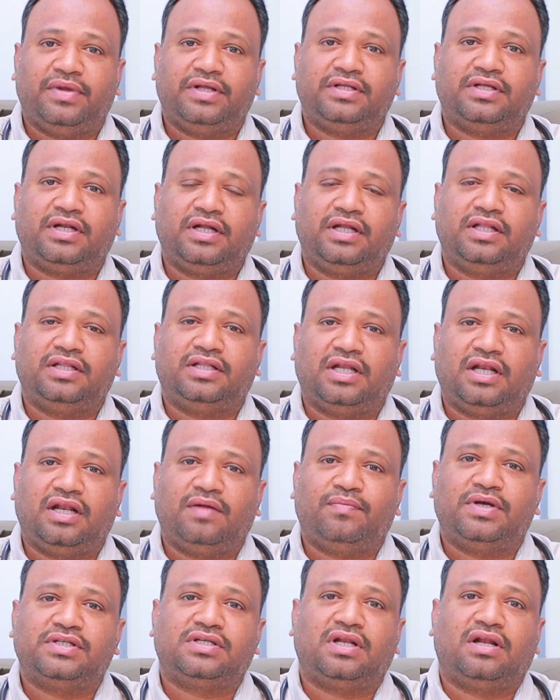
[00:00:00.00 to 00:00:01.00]
మేజర్ ఈ తెల్ల
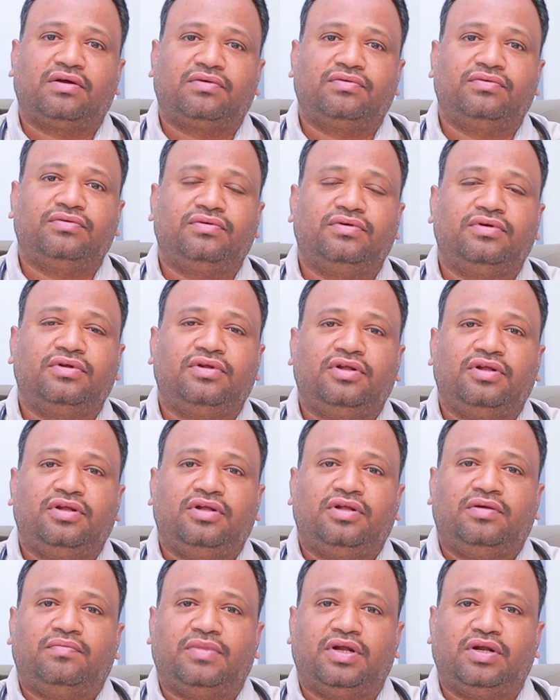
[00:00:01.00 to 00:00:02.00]
మచ్చలకు
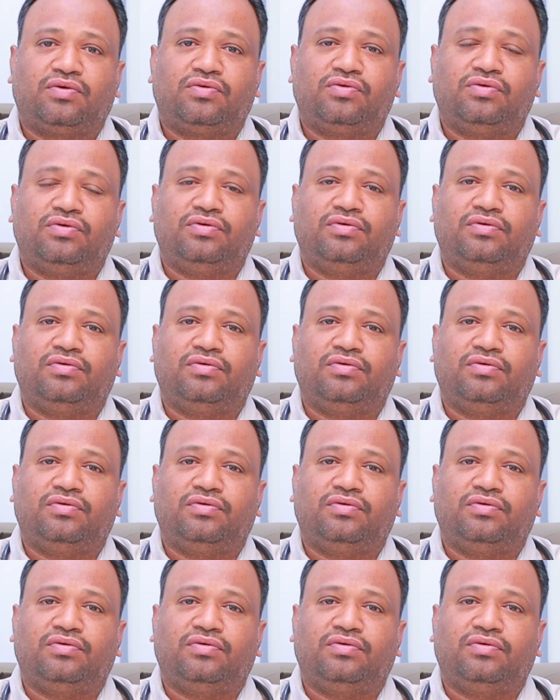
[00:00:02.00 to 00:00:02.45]
మనకు